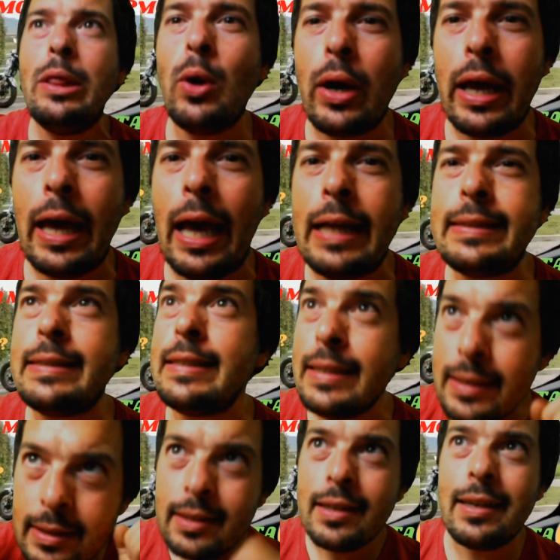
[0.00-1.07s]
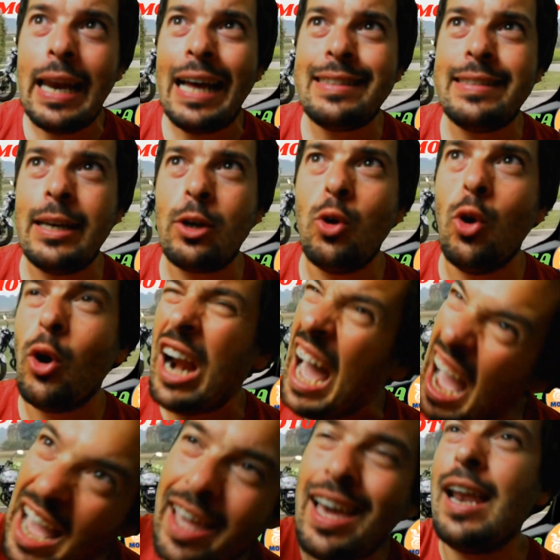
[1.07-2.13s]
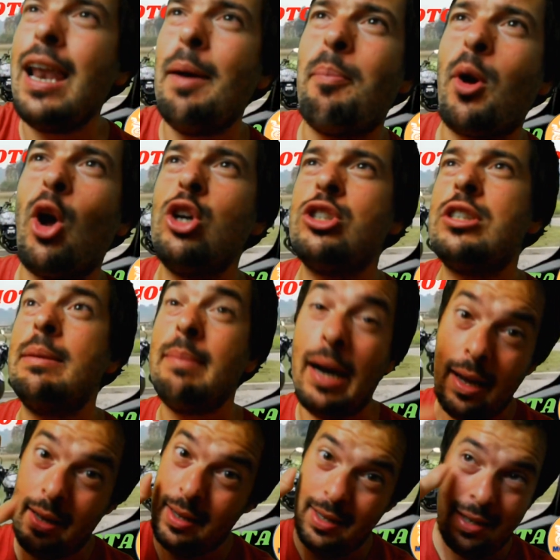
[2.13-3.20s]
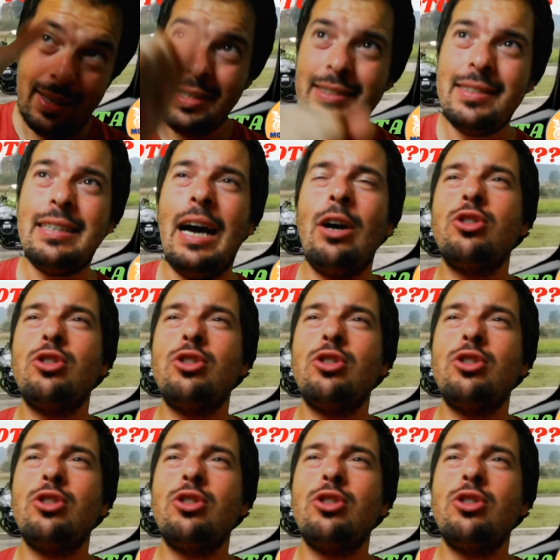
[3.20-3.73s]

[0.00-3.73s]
ragazzi. Grazie ancora e alla prossima. Ciao